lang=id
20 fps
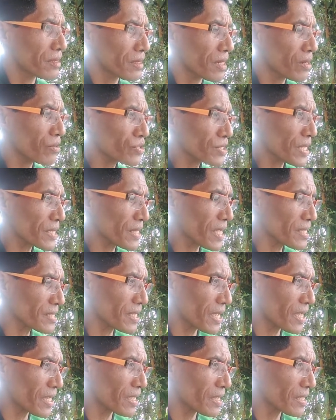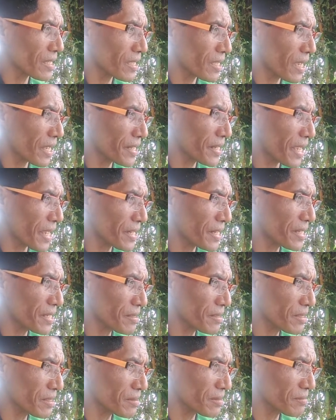lalu saya tanya adik-adik
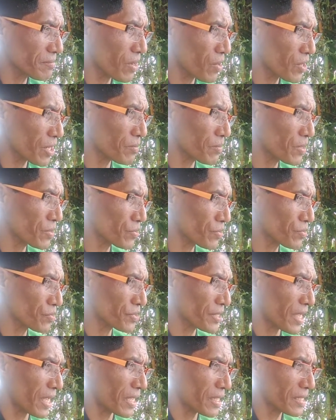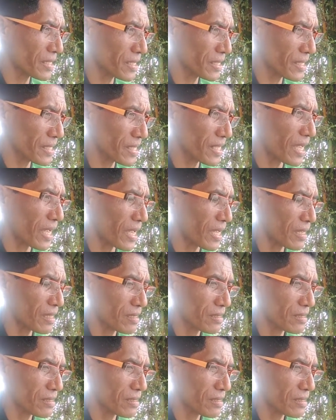ini mau ke Bengkulu ya iya